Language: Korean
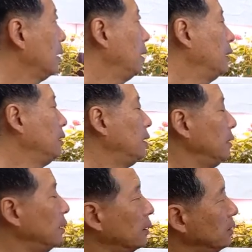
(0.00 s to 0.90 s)
그랬는데
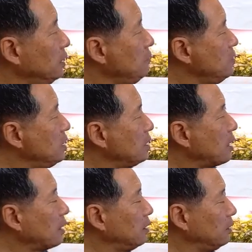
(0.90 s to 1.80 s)
이제
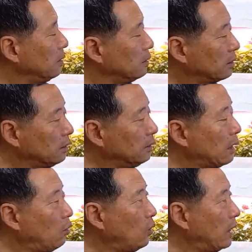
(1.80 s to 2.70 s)
임진왜란이
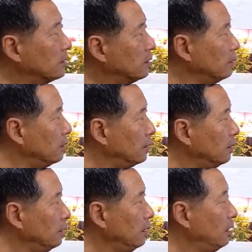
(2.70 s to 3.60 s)
끝나고 나서
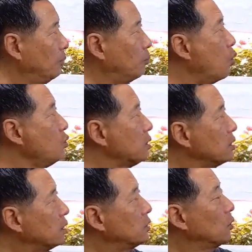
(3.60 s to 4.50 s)

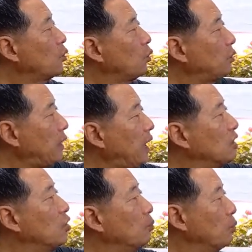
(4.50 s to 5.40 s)
본격적으로
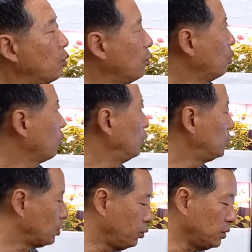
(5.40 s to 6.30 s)
대동보를
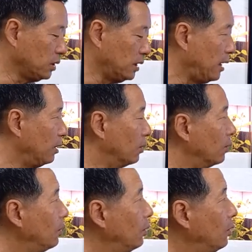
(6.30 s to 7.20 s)
추진을
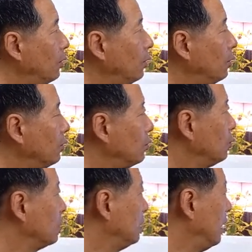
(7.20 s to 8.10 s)
해요.
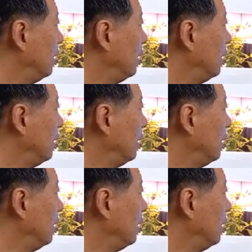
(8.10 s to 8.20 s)
추진을